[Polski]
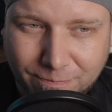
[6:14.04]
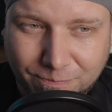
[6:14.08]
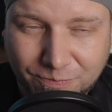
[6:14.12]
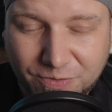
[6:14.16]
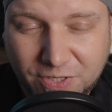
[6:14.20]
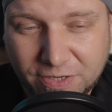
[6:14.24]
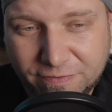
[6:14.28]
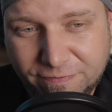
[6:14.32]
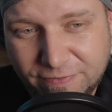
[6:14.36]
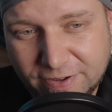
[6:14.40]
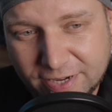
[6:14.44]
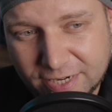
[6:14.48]

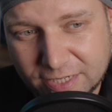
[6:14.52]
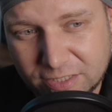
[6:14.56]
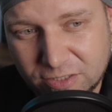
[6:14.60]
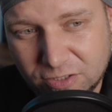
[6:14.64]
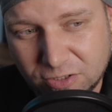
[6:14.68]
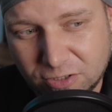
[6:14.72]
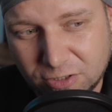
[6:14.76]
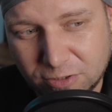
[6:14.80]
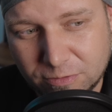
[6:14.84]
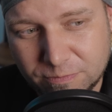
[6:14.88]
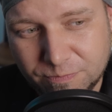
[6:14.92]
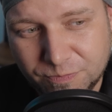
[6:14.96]
de
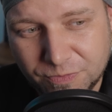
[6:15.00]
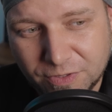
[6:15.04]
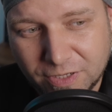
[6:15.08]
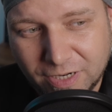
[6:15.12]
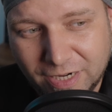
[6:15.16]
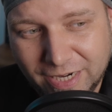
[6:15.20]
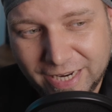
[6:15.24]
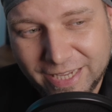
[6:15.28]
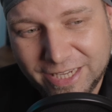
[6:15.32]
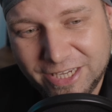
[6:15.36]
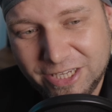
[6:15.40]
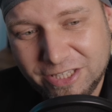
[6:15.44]
facto
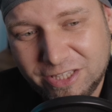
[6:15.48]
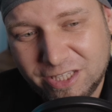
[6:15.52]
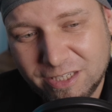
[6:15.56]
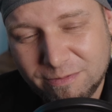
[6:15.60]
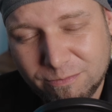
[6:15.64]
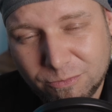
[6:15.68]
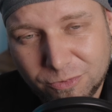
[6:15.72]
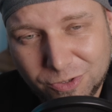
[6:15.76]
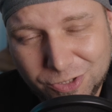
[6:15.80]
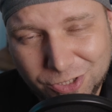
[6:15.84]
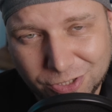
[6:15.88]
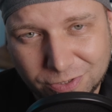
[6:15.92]

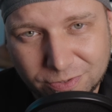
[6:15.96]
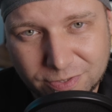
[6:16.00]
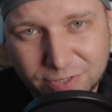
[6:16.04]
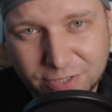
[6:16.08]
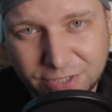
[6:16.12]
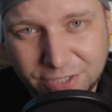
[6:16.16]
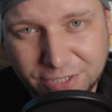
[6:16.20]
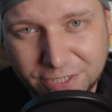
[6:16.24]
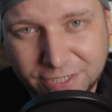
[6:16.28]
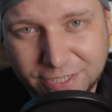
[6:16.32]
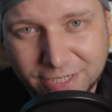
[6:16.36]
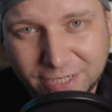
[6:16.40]

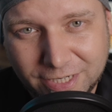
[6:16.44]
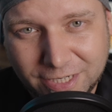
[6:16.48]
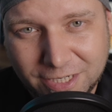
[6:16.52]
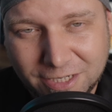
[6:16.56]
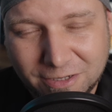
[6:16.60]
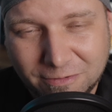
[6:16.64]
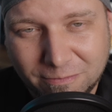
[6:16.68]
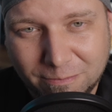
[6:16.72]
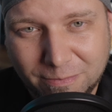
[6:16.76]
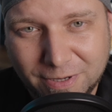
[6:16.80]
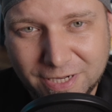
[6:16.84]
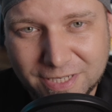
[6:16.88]
legitymując ich
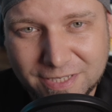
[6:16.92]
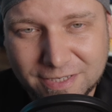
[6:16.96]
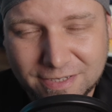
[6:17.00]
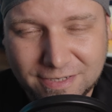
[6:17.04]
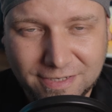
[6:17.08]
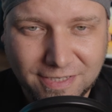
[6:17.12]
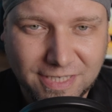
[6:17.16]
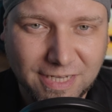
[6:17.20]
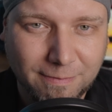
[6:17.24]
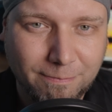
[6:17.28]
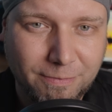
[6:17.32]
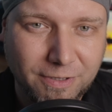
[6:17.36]
bez
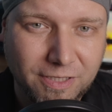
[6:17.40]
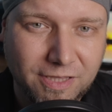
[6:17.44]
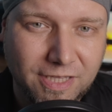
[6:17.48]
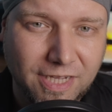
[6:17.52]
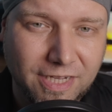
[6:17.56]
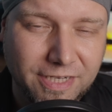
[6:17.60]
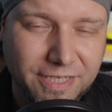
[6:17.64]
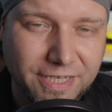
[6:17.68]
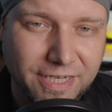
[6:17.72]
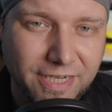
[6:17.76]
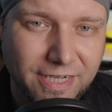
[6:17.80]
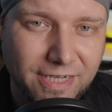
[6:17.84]

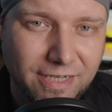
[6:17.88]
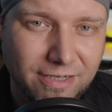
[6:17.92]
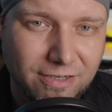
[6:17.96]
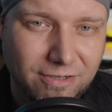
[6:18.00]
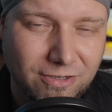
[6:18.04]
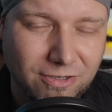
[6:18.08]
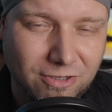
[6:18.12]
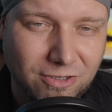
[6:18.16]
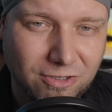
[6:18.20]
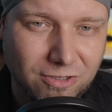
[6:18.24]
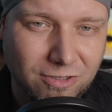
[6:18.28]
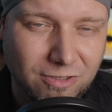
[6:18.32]
zapytania
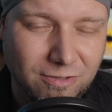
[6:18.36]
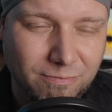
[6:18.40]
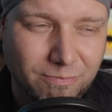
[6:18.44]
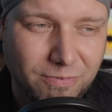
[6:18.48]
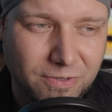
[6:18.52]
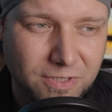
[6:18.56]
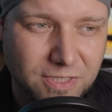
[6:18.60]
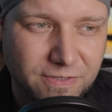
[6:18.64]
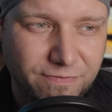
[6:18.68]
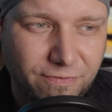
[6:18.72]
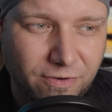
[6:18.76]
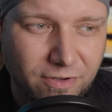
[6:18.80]
o
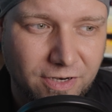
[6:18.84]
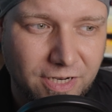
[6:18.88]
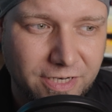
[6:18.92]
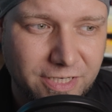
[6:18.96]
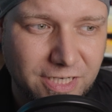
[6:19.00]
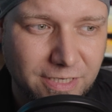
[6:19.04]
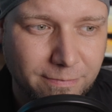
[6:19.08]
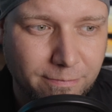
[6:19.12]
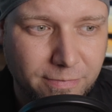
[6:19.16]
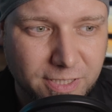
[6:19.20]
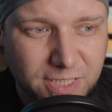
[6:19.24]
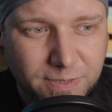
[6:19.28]

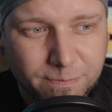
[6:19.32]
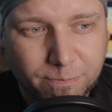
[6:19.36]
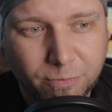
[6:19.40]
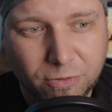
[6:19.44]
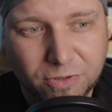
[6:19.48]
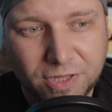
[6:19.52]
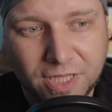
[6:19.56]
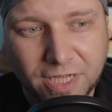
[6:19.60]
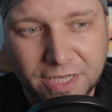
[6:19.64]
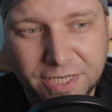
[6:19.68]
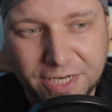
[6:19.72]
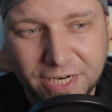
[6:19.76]
pozwolenie, bez
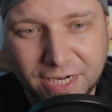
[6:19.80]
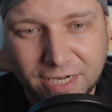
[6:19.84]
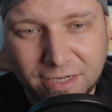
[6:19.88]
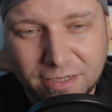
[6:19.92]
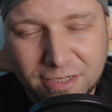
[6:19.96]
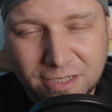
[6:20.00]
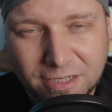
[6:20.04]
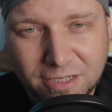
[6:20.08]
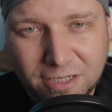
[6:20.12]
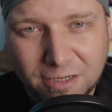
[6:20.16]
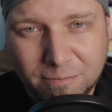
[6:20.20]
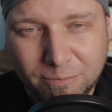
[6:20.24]

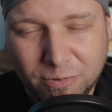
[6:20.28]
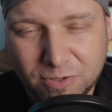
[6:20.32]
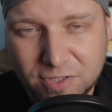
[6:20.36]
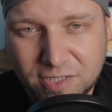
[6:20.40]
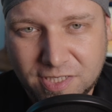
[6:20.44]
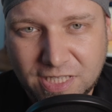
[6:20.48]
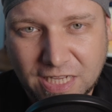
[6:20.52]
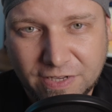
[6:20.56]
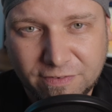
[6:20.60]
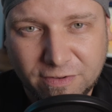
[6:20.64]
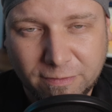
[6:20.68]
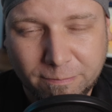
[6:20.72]
podania
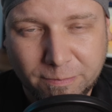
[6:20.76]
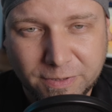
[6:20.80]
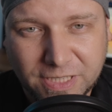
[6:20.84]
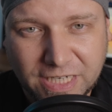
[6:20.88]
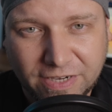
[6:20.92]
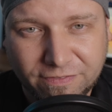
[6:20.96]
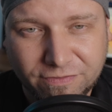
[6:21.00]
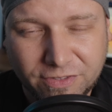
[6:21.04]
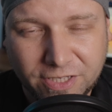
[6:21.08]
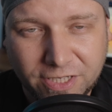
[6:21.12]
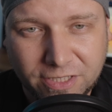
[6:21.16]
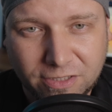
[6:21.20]
podstawy
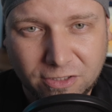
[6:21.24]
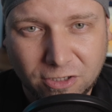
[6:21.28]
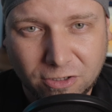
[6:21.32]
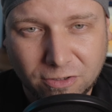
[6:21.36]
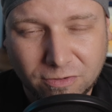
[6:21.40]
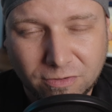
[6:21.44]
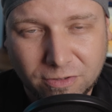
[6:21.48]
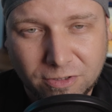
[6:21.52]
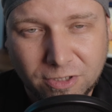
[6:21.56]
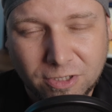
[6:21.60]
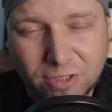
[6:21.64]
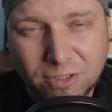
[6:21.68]
prawnej
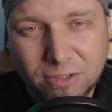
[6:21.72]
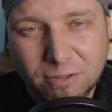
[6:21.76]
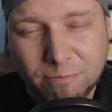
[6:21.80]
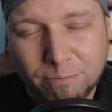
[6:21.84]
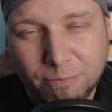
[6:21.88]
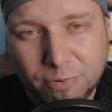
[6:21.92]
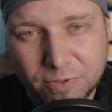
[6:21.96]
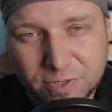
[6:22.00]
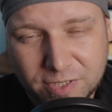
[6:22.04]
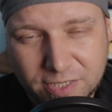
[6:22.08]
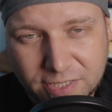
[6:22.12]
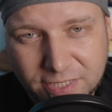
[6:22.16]
do
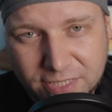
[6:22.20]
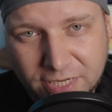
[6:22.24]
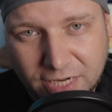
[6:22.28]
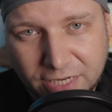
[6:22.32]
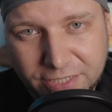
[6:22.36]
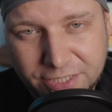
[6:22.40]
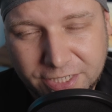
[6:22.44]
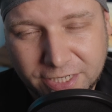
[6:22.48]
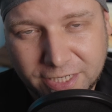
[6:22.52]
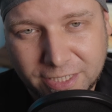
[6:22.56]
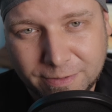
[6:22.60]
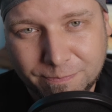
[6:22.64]

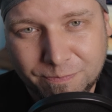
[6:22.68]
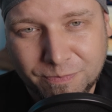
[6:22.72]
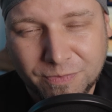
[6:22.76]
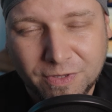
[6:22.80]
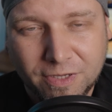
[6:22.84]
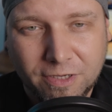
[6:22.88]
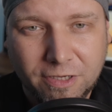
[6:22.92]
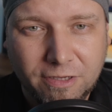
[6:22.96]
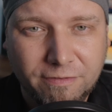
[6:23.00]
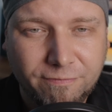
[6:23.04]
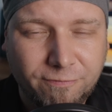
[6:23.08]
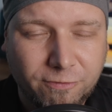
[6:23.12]
pozyskania
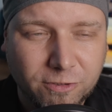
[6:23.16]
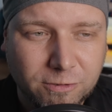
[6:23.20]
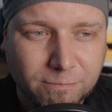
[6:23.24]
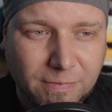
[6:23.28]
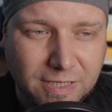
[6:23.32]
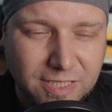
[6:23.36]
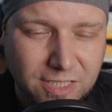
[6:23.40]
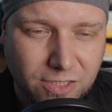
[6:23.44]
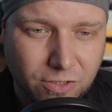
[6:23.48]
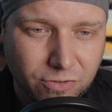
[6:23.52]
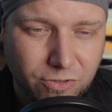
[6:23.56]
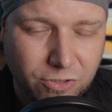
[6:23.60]

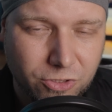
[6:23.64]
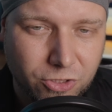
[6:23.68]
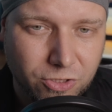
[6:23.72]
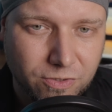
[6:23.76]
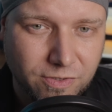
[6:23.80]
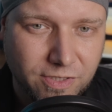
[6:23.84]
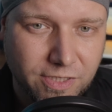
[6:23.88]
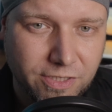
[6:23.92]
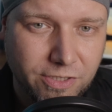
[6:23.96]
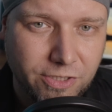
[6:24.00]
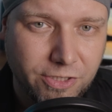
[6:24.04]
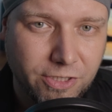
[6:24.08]
informacji
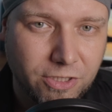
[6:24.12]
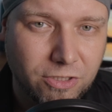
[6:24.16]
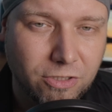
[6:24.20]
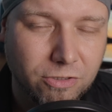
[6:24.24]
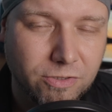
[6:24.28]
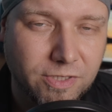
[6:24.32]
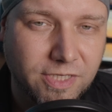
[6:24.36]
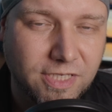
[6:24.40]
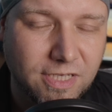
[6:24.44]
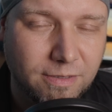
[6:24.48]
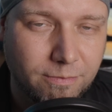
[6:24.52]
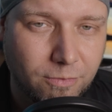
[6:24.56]
dotyczących ich
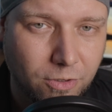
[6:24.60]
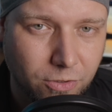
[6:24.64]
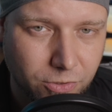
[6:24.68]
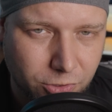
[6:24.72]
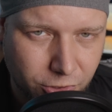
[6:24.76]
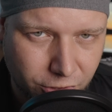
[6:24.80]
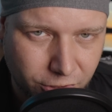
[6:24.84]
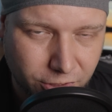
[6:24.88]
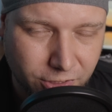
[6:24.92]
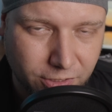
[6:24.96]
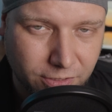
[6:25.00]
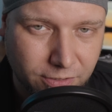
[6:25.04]

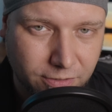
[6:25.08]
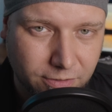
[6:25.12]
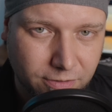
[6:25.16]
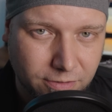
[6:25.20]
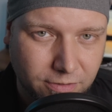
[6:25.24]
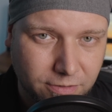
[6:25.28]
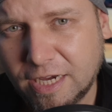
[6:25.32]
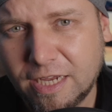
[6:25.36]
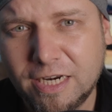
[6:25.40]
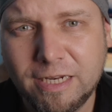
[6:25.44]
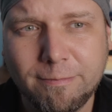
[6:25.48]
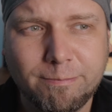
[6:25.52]
tożsamości.
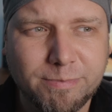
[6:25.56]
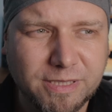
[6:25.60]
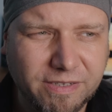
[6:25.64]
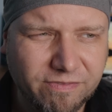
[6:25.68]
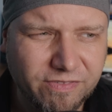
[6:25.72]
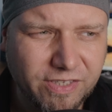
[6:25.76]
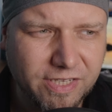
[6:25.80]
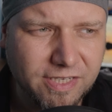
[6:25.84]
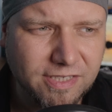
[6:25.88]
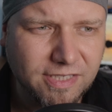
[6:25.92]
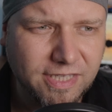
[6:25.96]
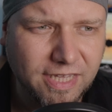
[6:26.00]
Ale
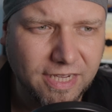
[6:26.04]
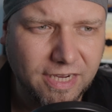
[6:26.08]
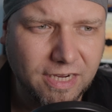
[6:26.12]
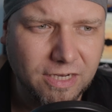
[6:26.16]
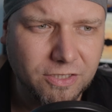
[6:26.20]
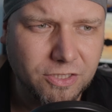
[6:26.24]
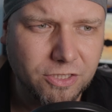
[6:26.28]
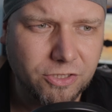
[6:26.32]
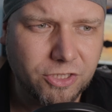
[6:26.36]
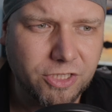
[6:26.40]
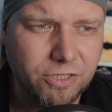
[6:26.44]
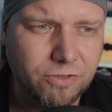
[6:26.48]
prawda jest
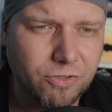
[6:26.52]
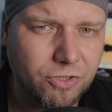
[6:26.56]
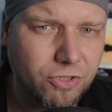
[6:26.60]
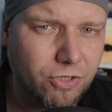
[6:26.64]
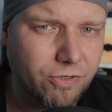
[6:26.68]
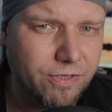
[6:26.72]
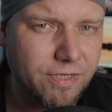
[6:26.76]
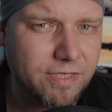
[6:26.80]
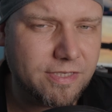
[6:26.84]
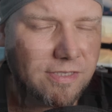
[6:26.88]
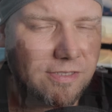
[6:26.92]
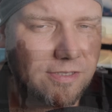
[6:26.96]
taka, że
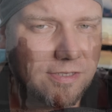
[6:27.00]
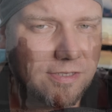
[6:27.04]
ciężko jest